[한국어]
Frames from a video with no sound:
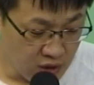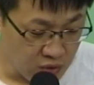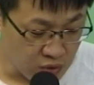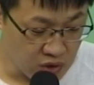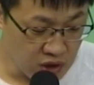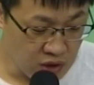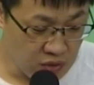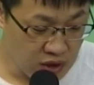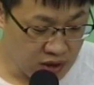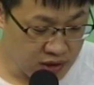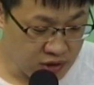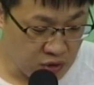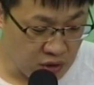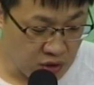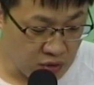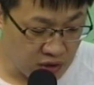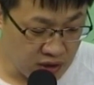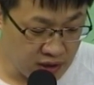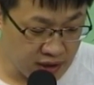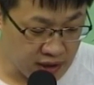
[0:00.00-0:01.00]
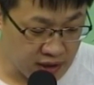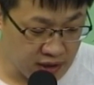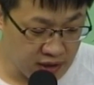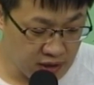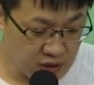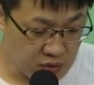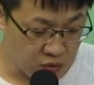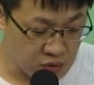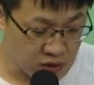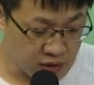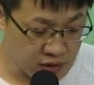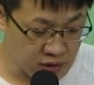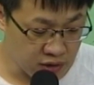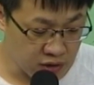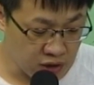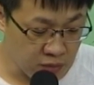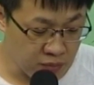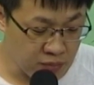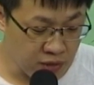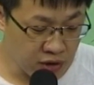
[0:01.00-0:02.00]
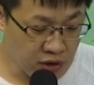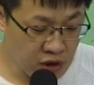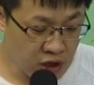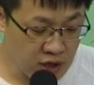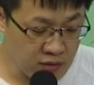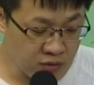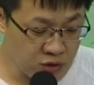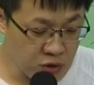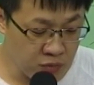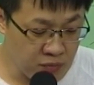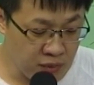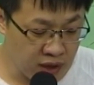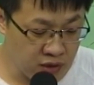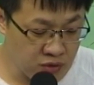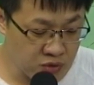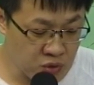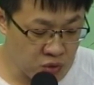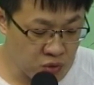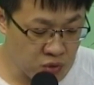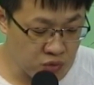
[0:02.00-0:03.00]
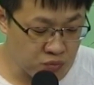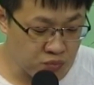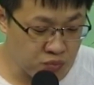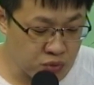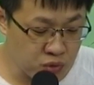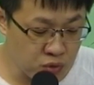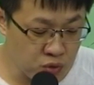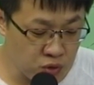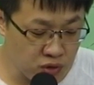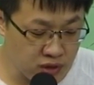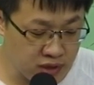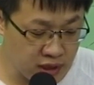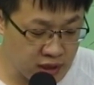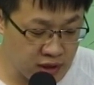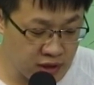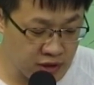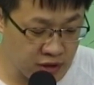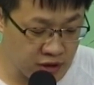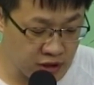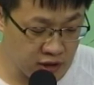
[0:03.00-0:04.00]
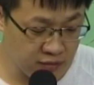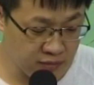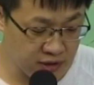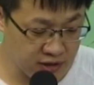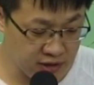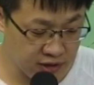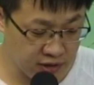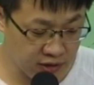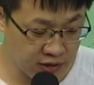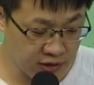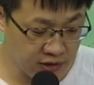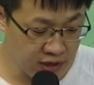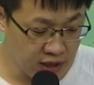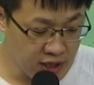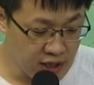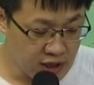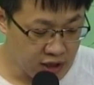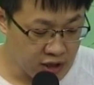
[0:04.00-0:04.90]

오늘 화제와 관련해 원 연면 텔레비전 방송국 부국장을 역임하셨던